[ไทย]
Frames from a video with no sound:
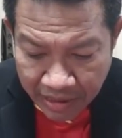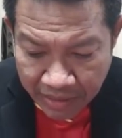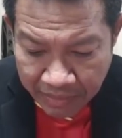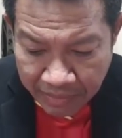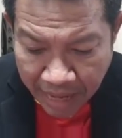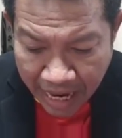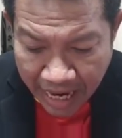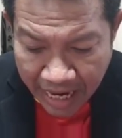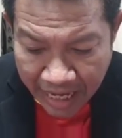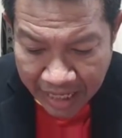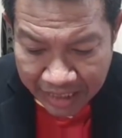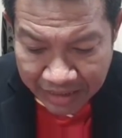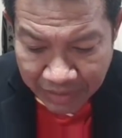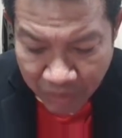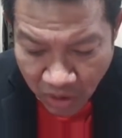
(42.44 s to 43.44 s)
ป่าอะไร
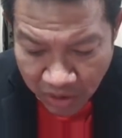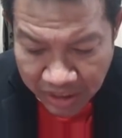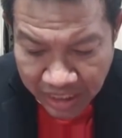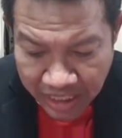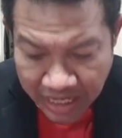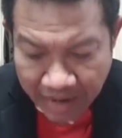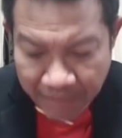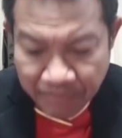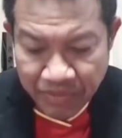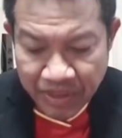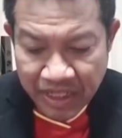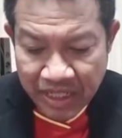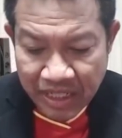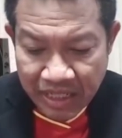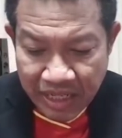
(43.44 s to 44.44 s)
ทำนองนี้นะครับ
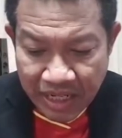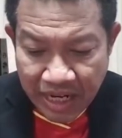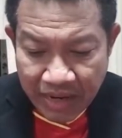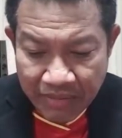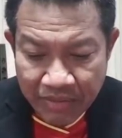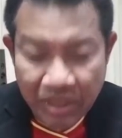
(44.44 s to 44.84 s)
นะครับ